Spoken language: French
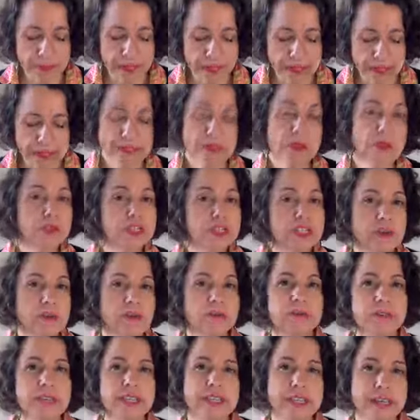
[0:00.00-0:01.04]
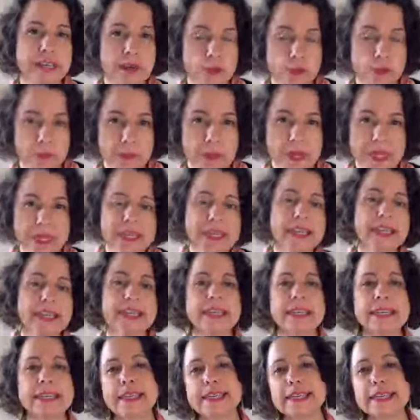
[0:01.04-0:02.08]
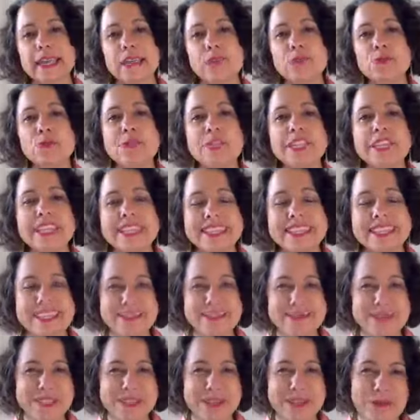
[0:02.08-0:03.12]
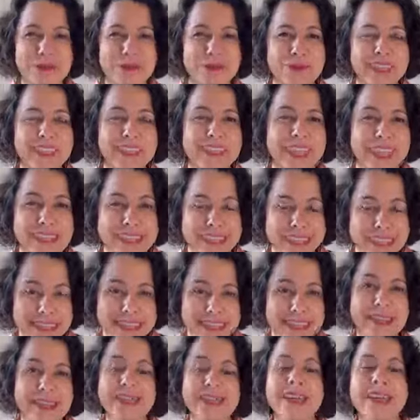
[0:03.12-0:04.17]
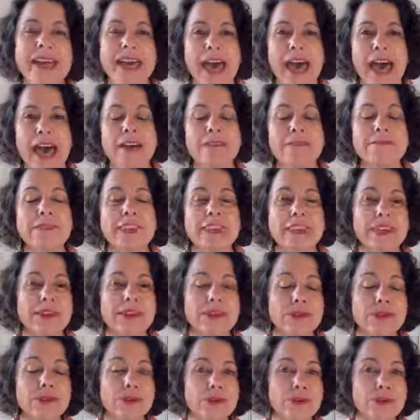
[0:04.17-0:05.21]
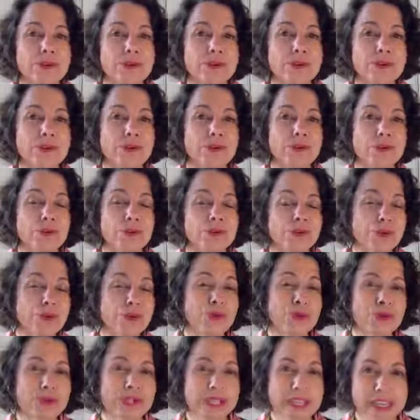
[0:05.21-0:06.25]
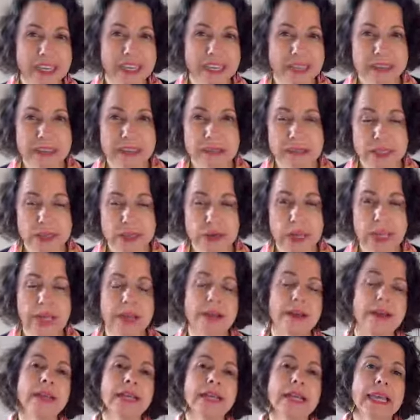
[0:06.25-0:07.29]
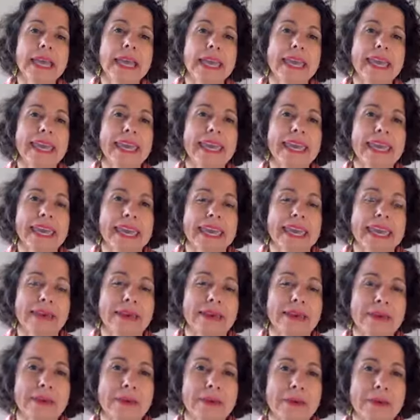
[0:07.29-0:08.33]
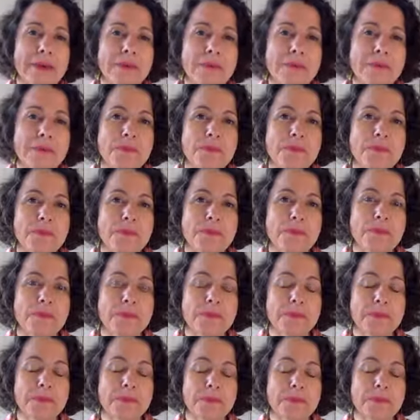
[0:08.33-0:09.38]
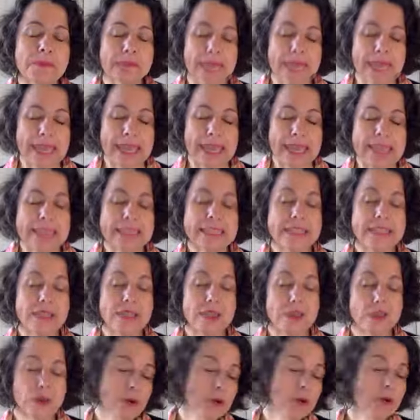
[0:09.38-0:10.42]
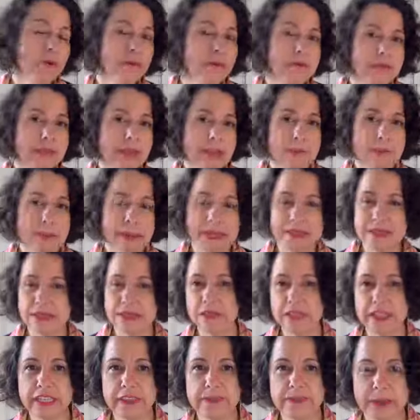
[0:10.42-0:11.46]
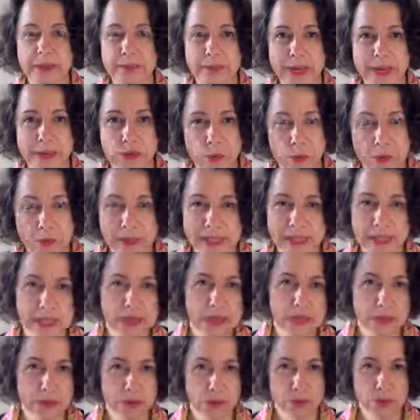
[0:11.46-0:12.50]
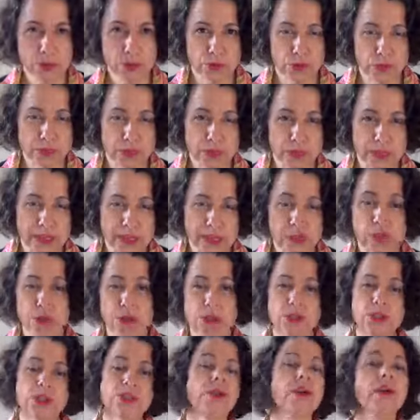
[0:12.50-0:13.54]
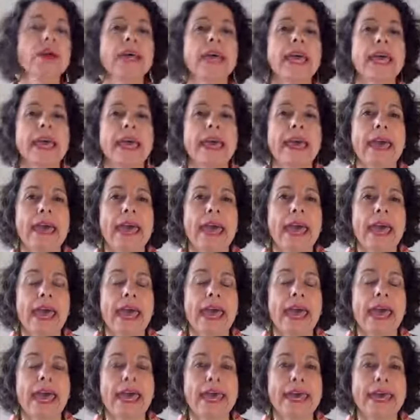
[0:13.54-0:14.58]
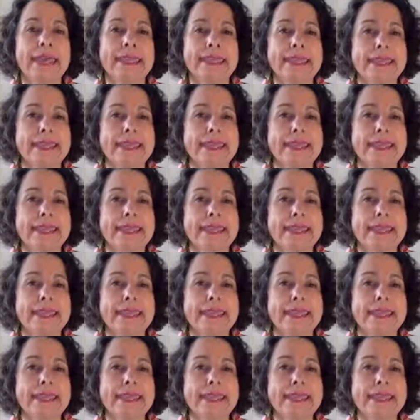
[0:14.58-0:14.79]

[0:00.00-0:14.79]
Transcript: qu'est-ce que j'ai envie d'accomplir, quel objectif j'ai envie d'atteindre avec euh, ce, coaching individuel et euh, est-ce que la personne qui va m'accompagner, le coach ou la coach, est